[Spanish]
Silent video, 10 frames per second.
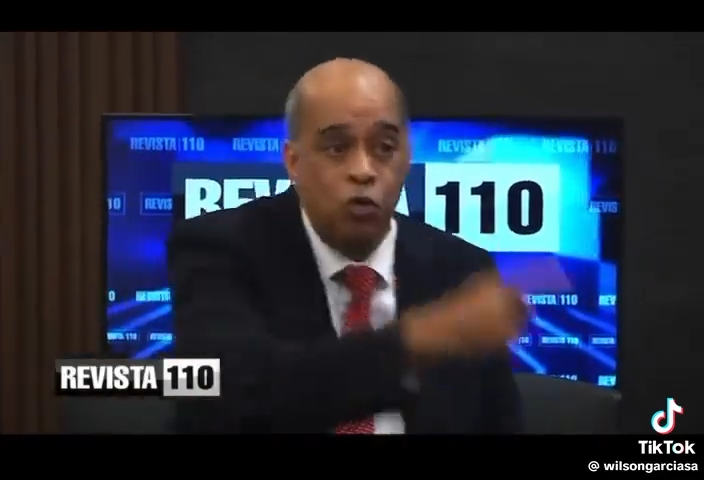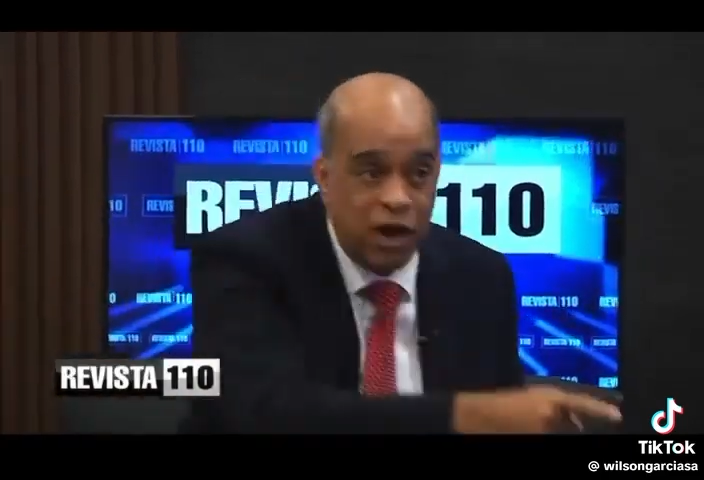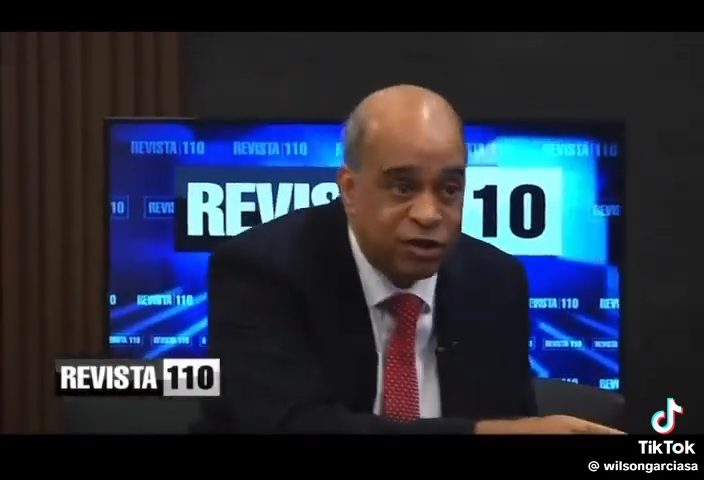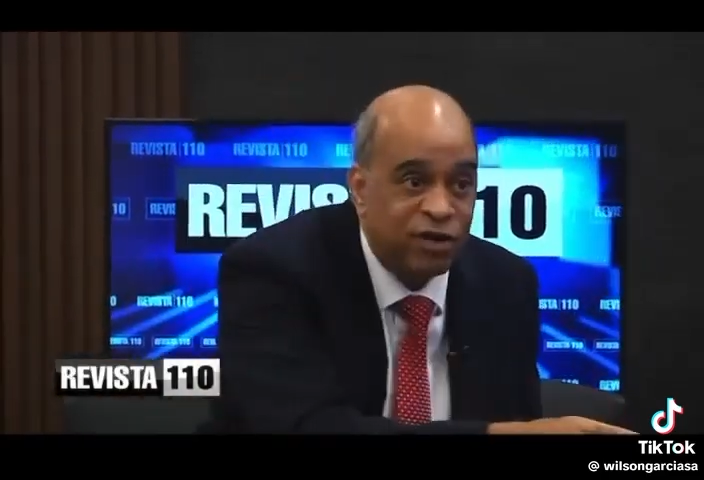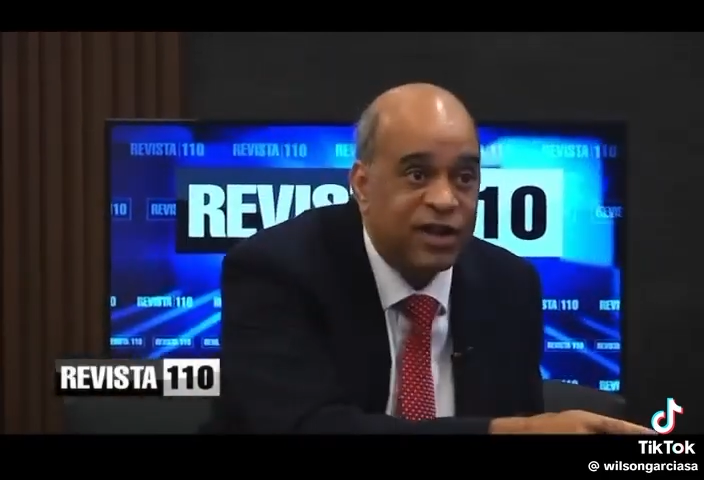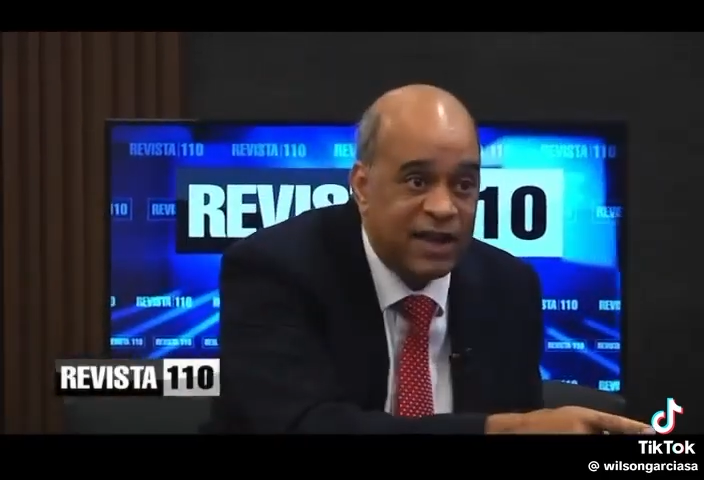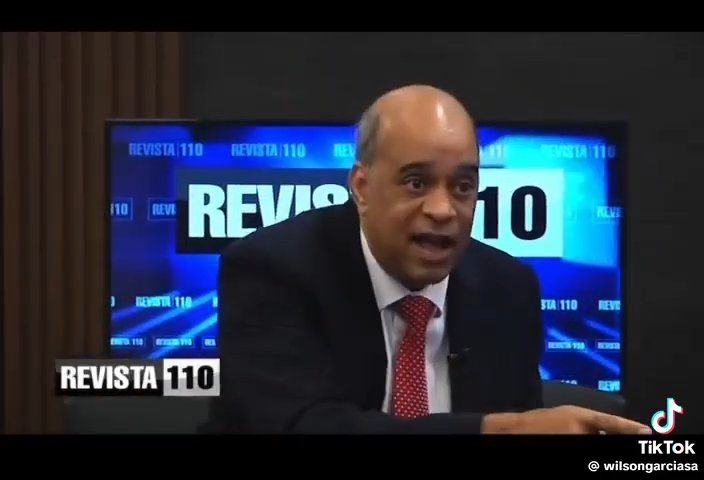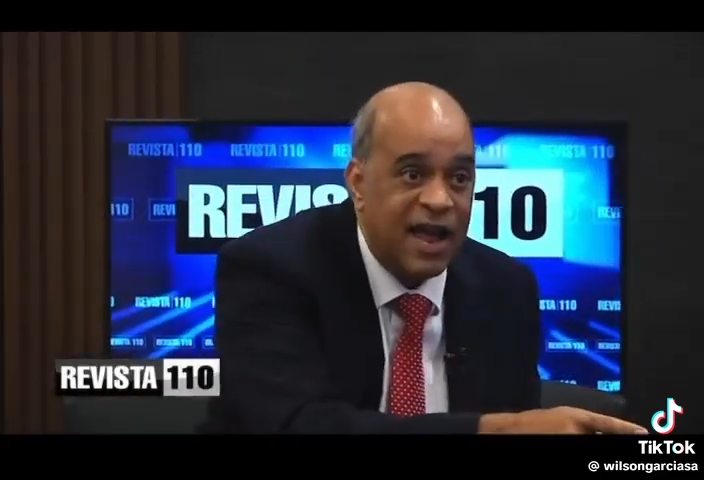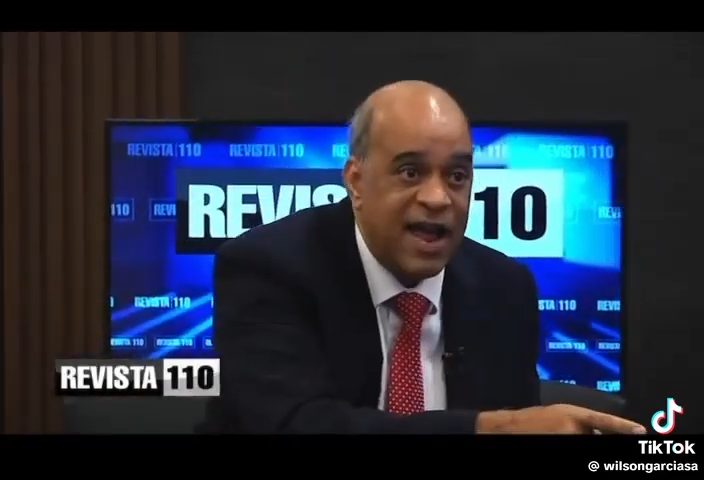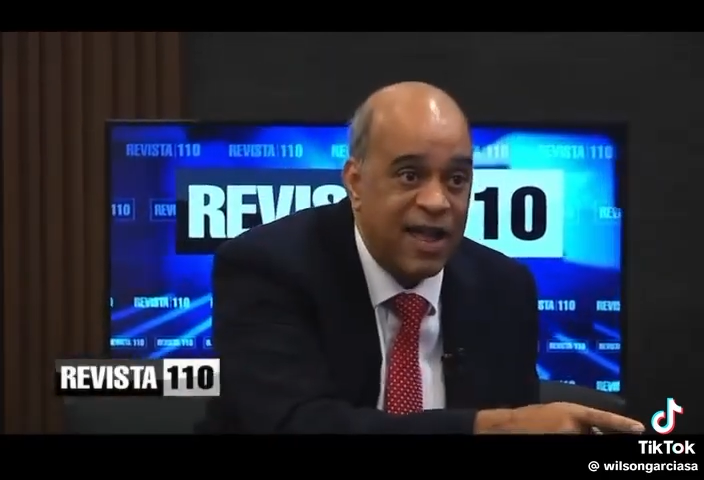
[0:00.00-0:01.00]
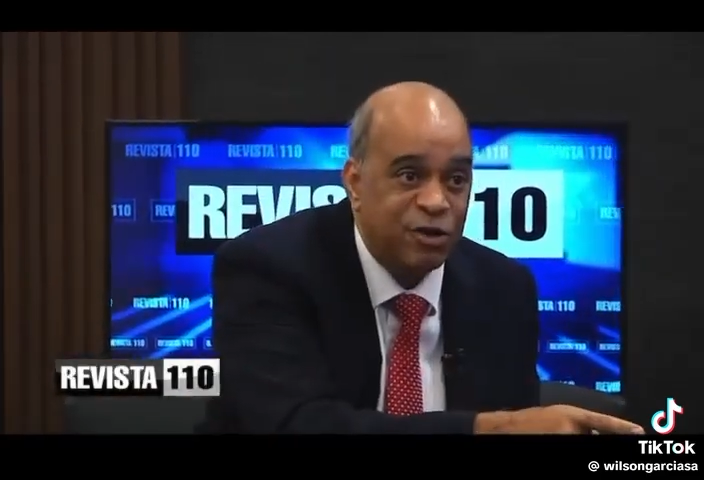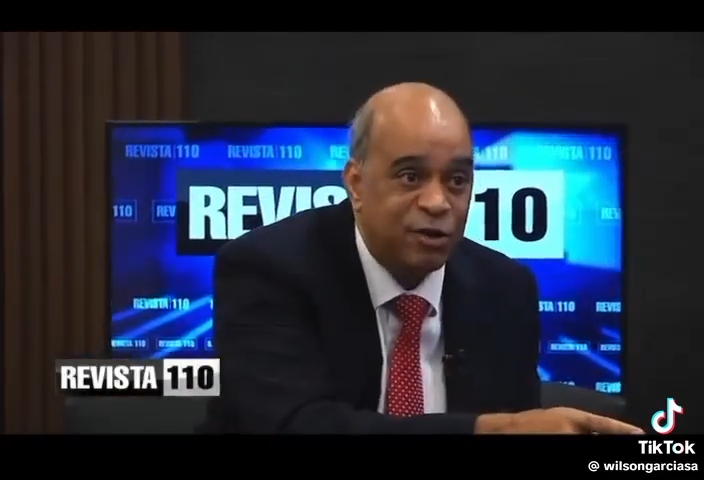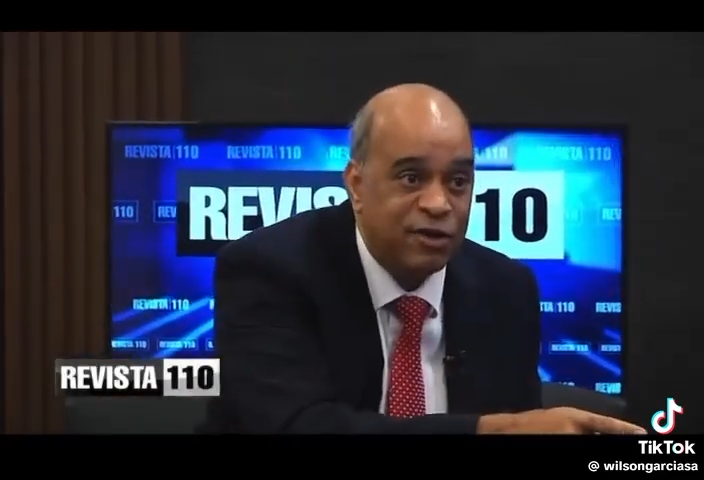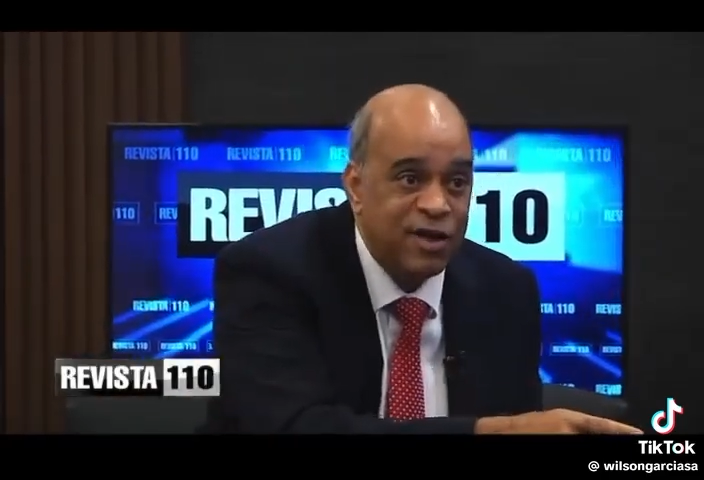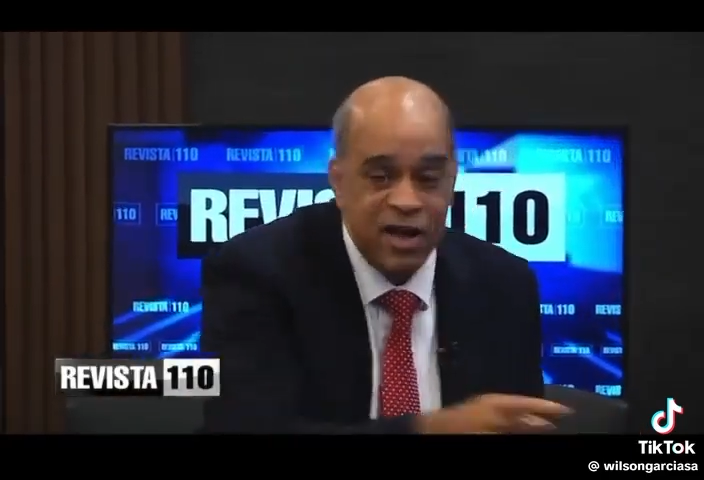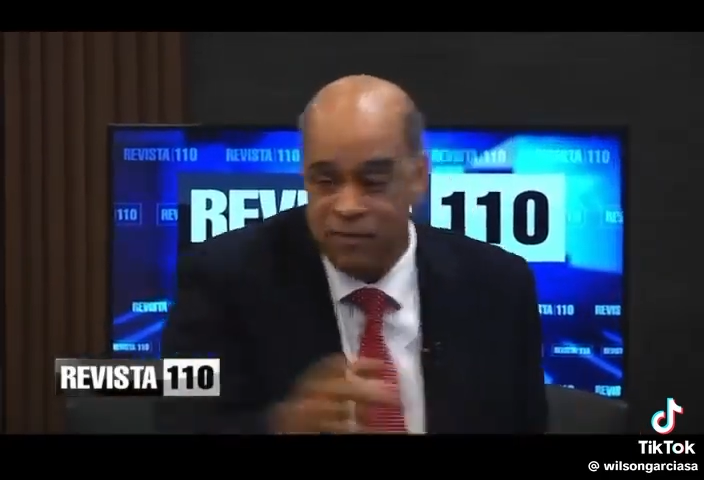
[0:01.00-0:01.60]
Wilson que está ganando,